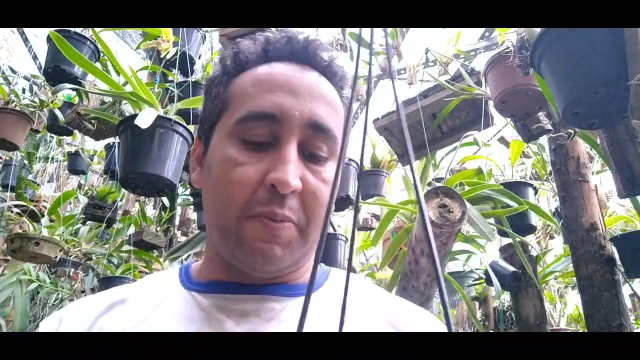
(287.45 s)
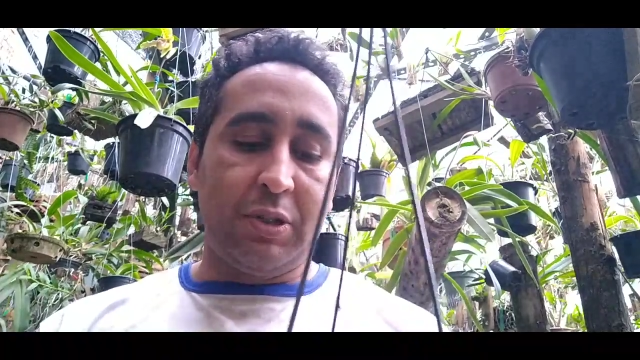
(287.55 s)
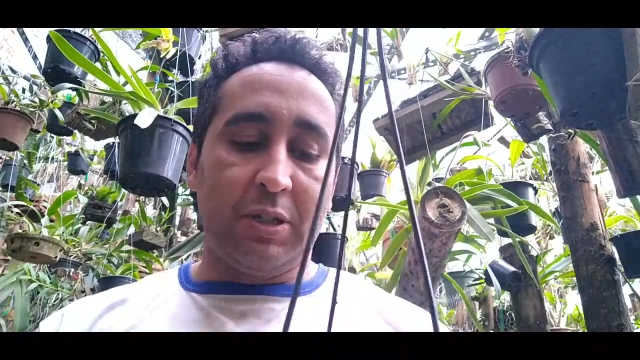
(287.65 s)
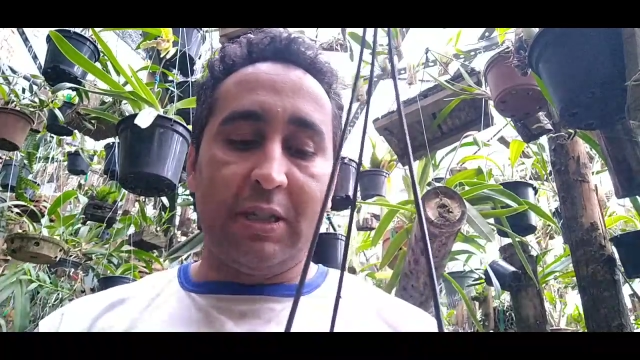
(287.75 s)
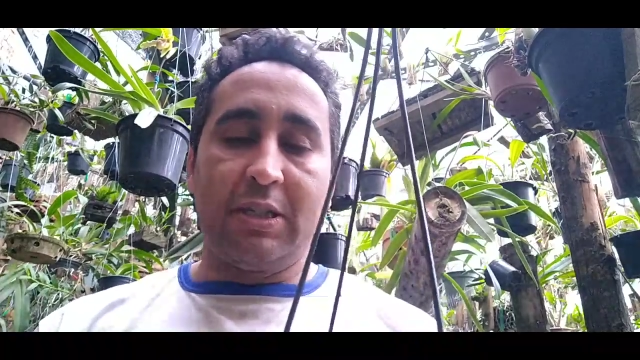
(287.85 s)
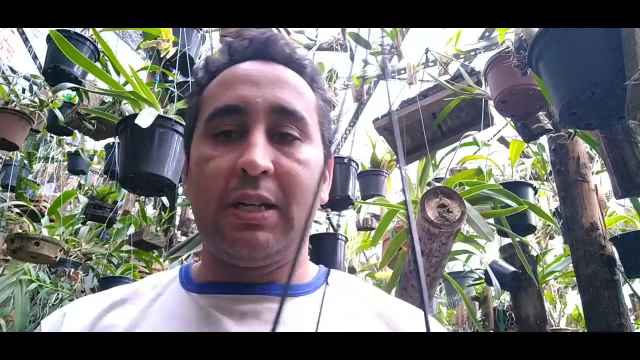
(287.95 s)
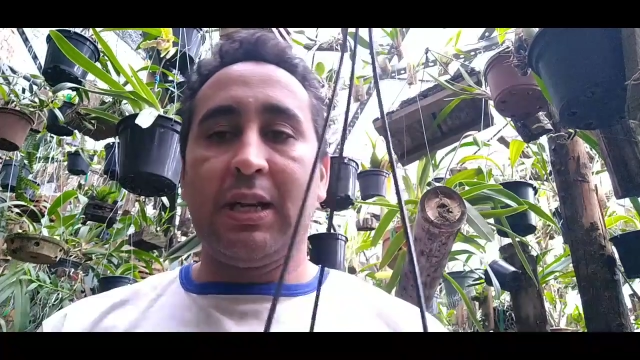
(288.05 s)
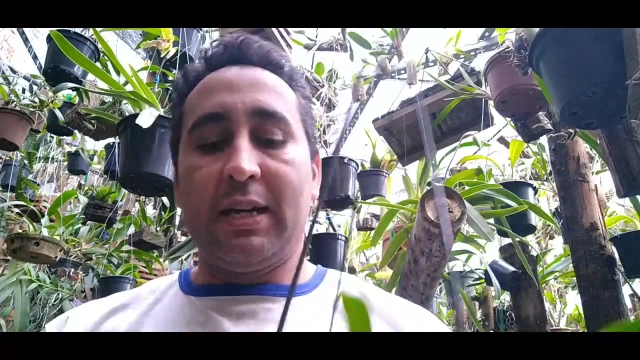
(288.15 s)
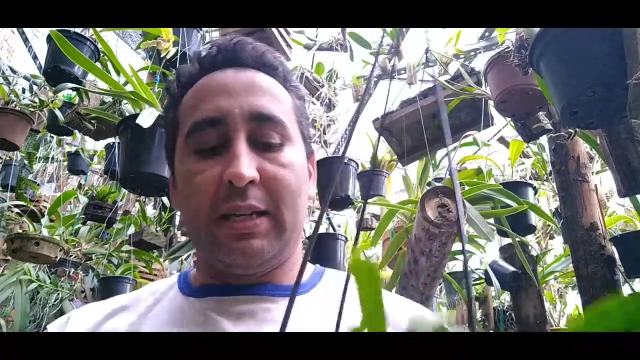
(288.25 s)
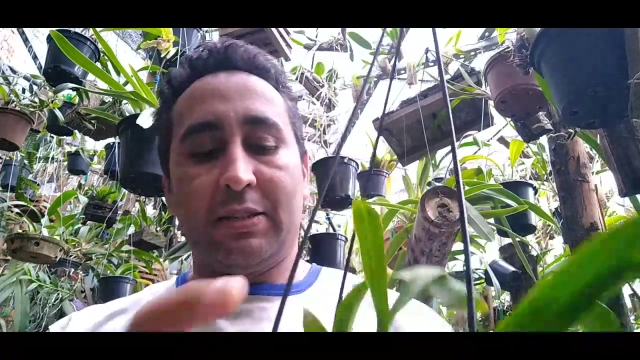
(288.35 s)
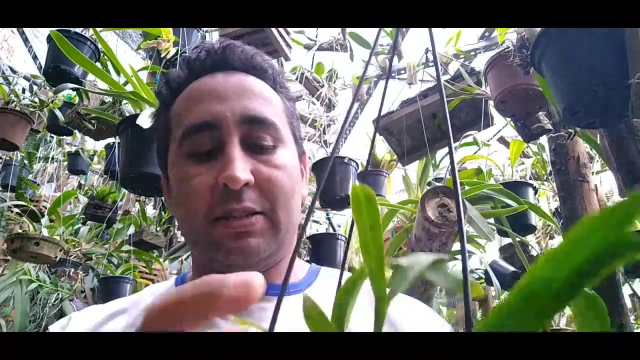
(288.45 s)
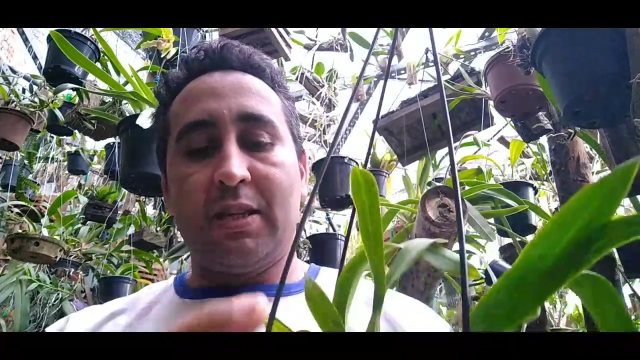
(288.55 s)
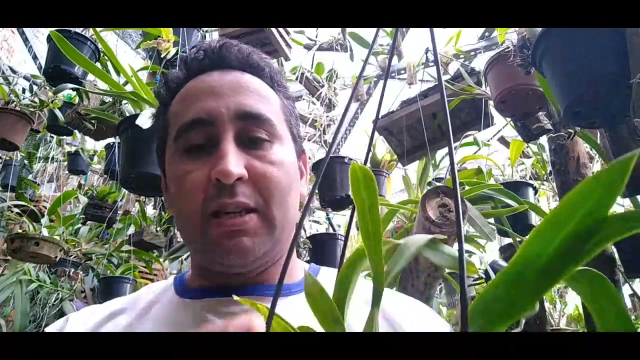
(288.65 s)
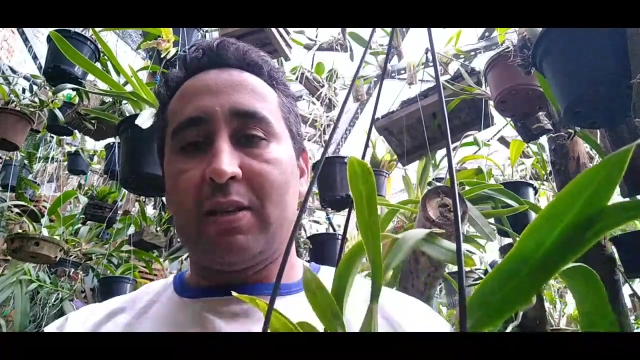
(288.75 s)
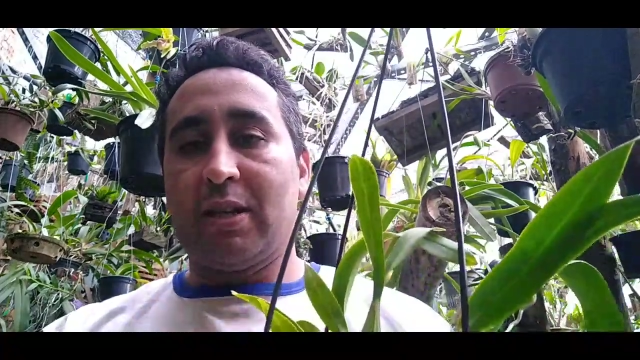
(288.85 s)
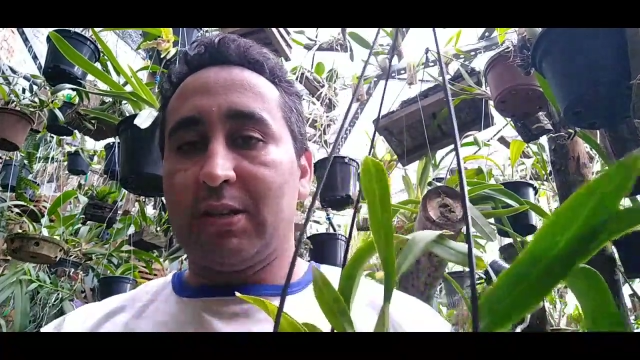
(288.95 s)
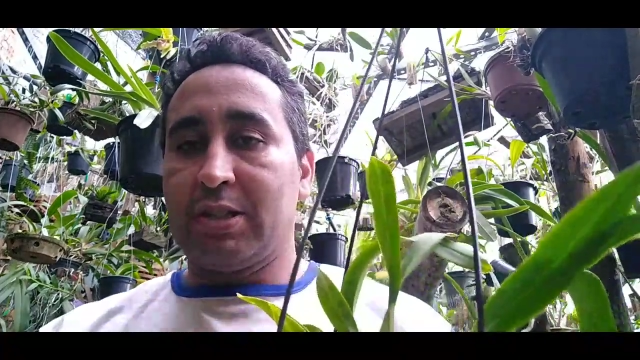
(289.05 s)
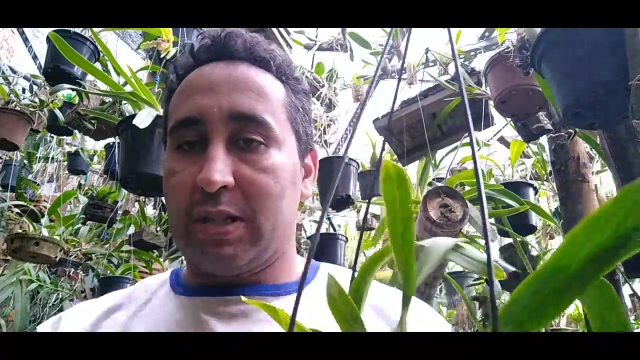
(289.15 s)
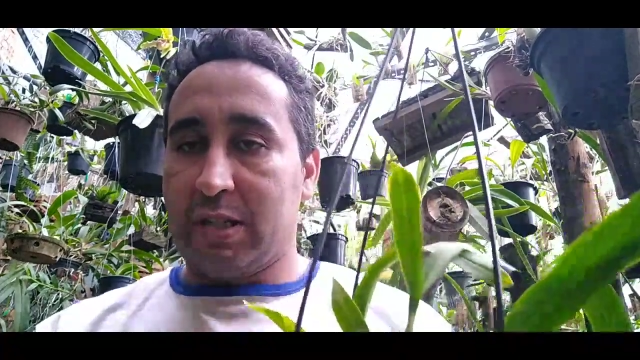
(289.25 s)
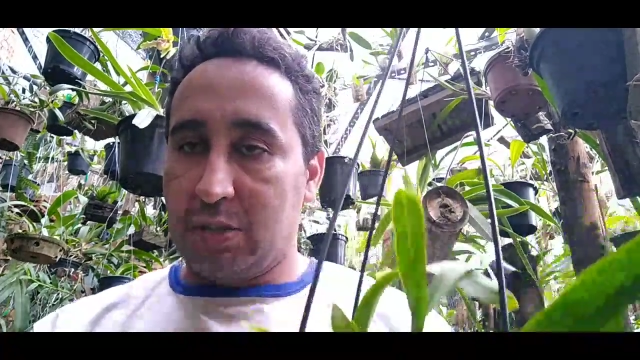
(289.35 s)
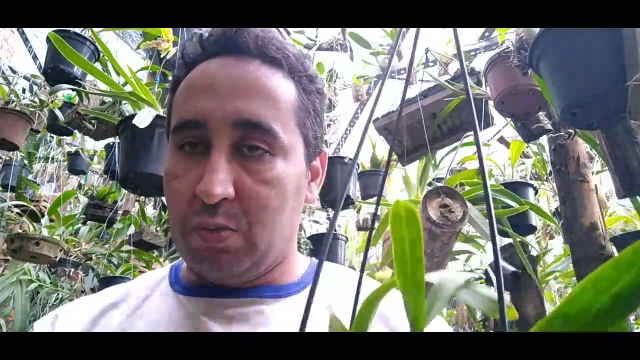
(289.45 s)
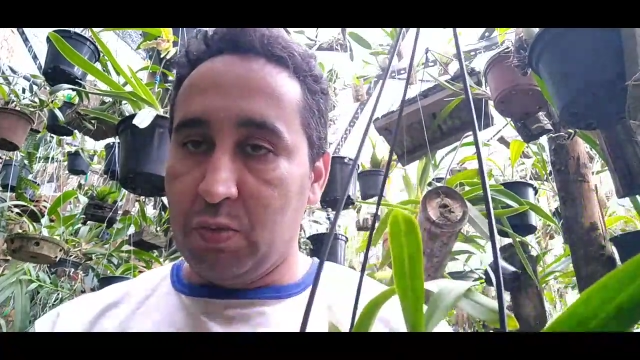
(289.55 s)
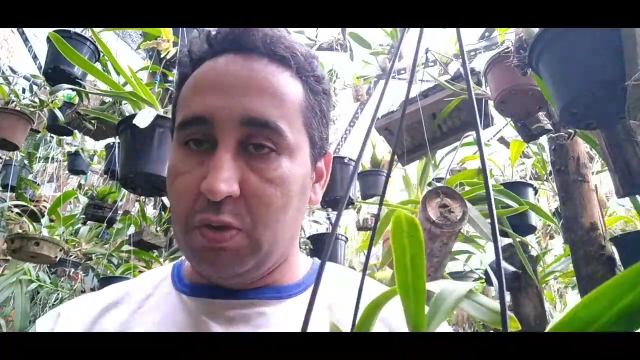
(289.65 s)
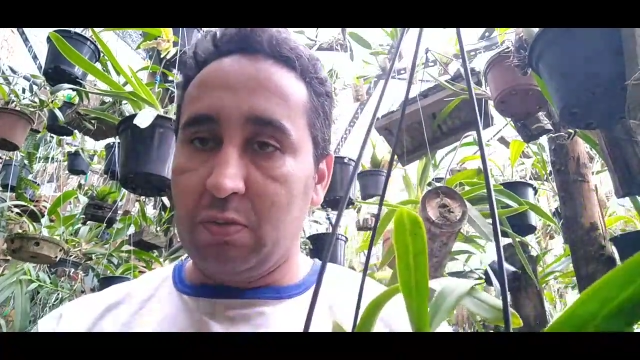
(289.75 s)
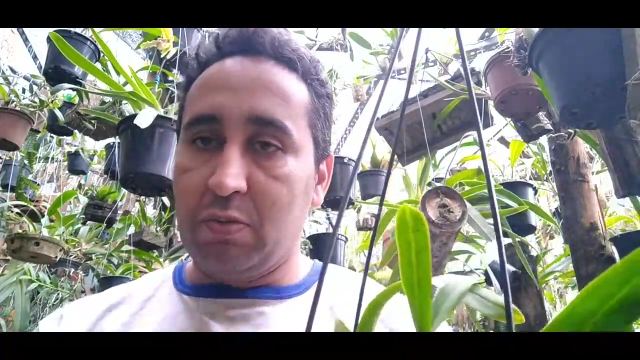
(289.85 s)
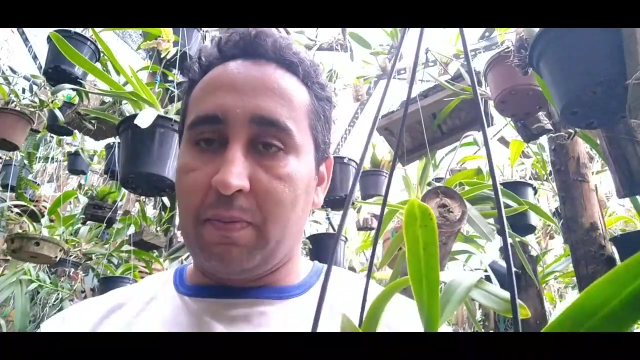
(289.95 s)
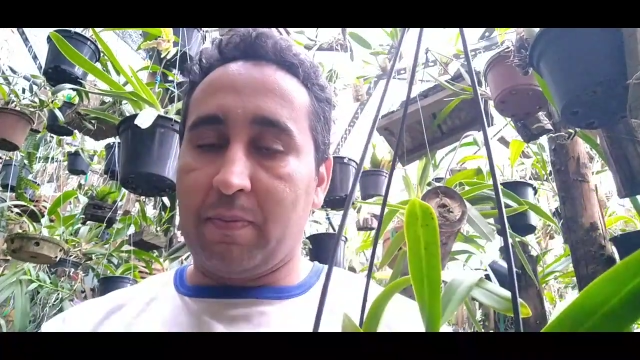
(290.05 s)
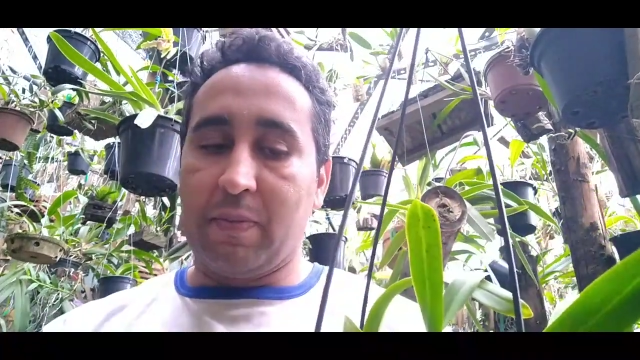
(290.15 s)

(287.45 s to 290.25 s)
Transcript: por dia diária, sem estar tá encharcando muito,